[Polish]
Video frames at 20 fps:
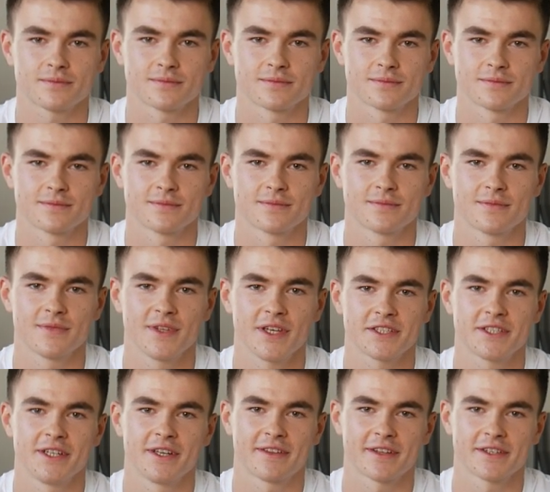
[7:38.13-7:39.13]
Mm,
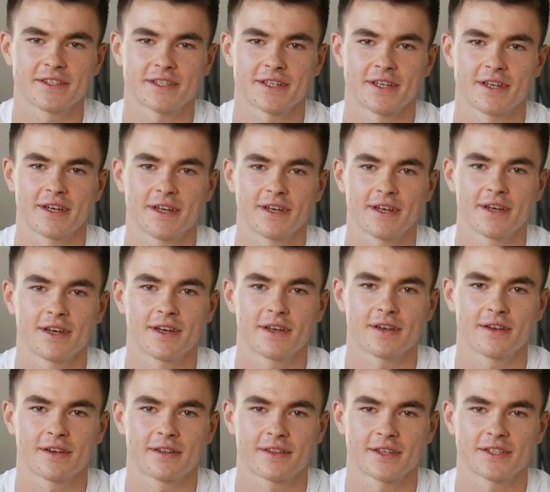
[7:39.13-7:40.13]
jeśli chcecie,
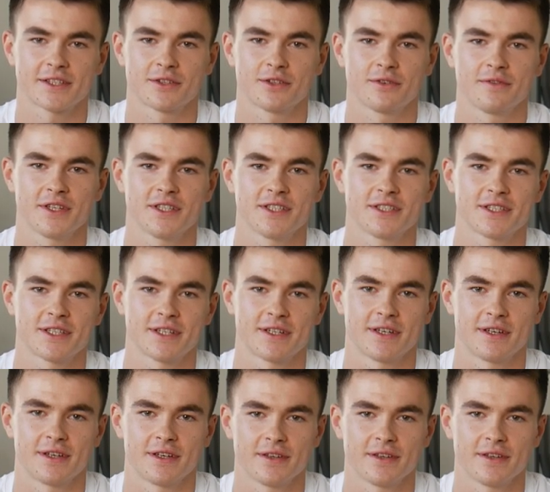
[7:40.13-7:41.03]
chcecie dowiedzieć się